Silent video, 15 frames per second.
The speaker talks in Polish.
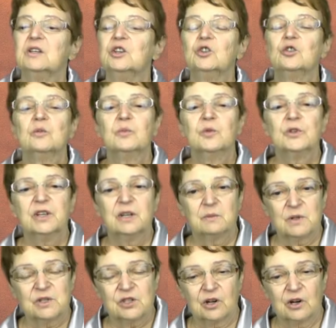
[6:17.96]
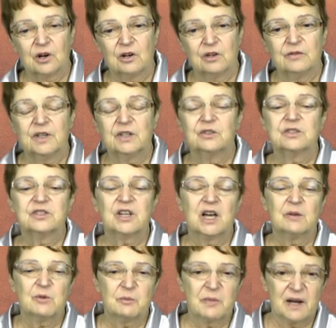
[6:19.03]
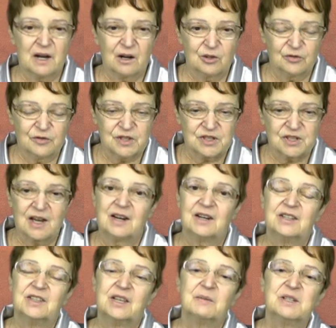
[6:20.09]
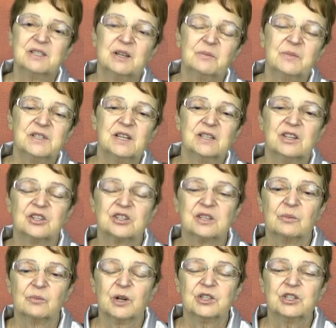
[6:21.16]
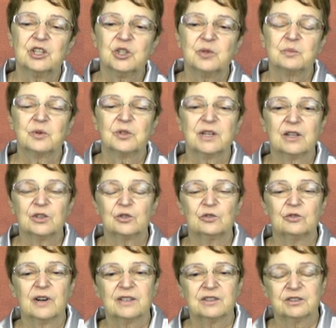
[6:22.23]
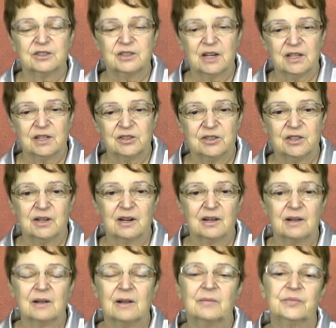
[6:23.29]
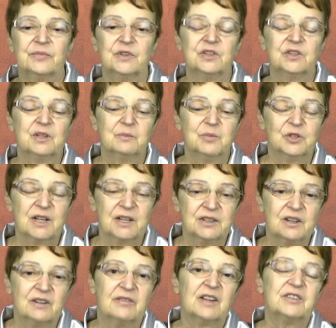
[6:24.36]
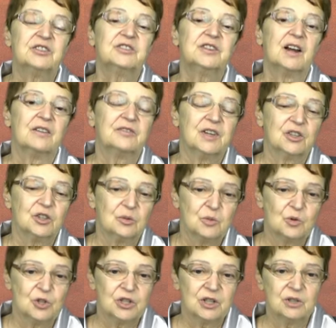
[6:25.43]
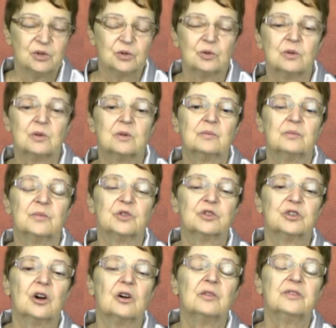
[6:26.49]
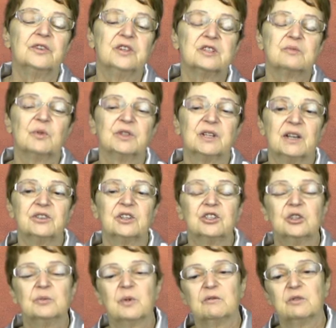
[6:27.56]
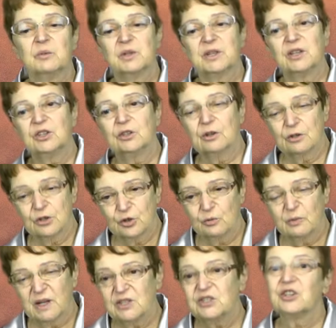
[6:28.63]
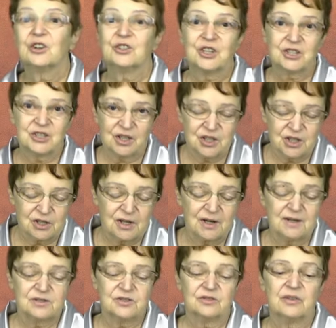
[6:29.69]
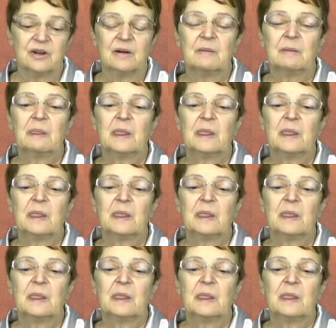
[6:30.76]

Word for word: i kupujemy cokolwiek, dostajemy paragon fiskalny i tam jest napisane, że zapłaciliśmy podatku VAT tyle i tyle. I ten podatek VAT trafia do budżetu, bo to jest podatek typowy podatek konsumencki, chociaż tak się nie nazywa.